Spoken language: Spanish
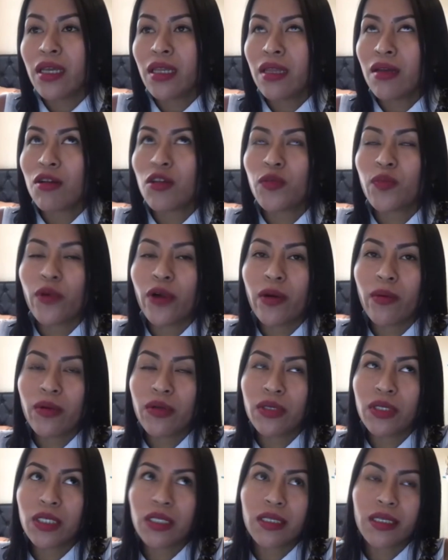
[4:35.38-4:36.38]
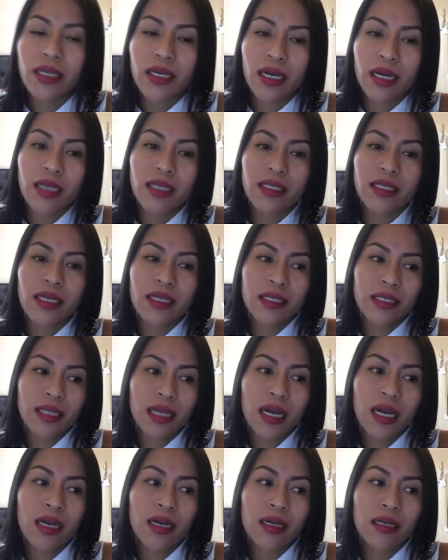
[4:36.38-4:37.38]
de los pueblos indígenas que
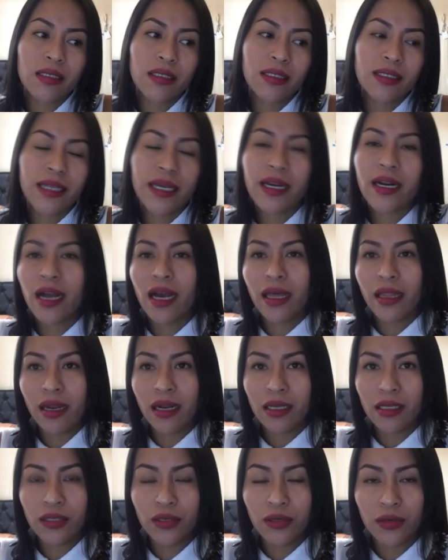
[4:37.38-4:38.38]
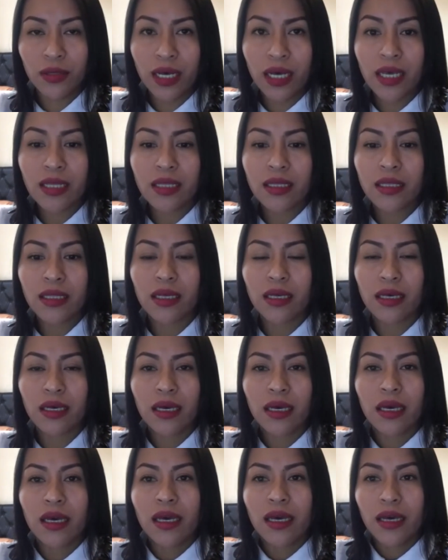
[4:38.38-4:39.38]
están cerca de la ciudad
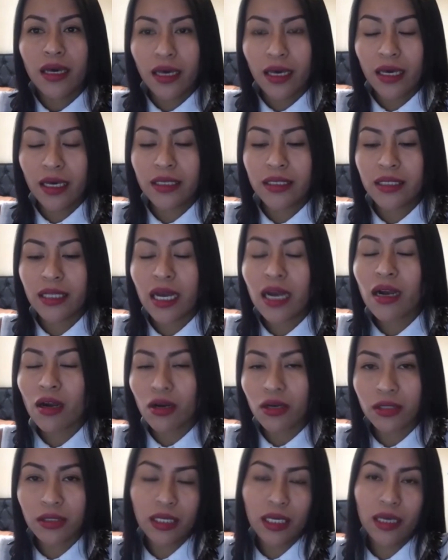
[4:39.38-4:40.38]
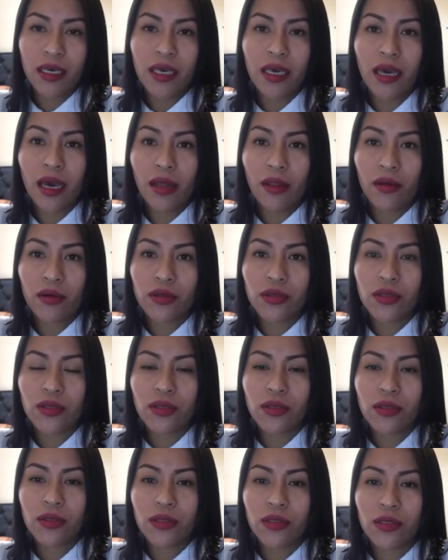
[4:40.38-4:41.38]
eh, están
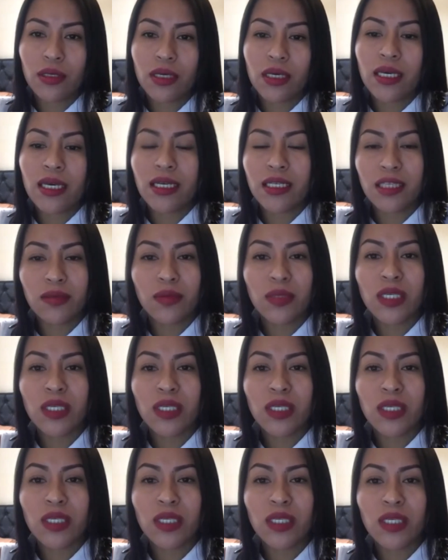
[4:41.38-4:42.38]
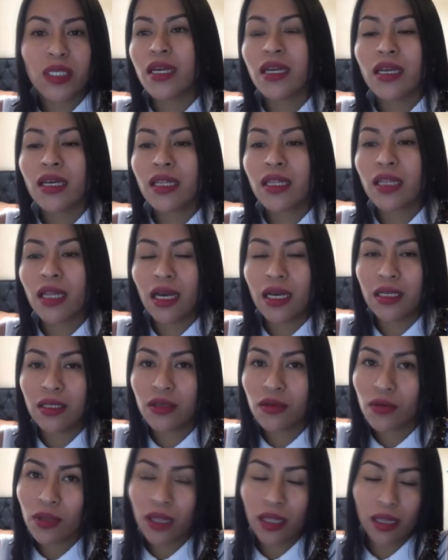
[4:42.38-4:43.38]
contagiados y asimismo no tienen
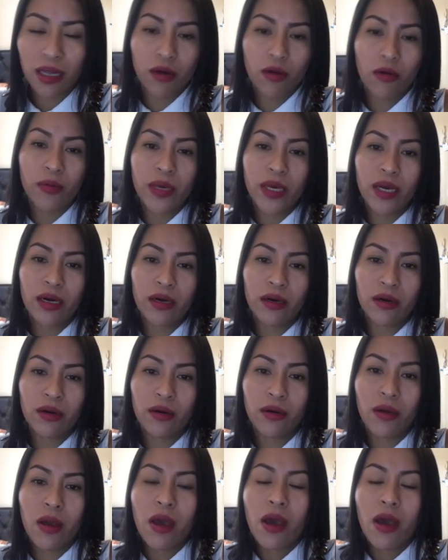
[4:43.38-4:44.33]
ayuda del gobierno.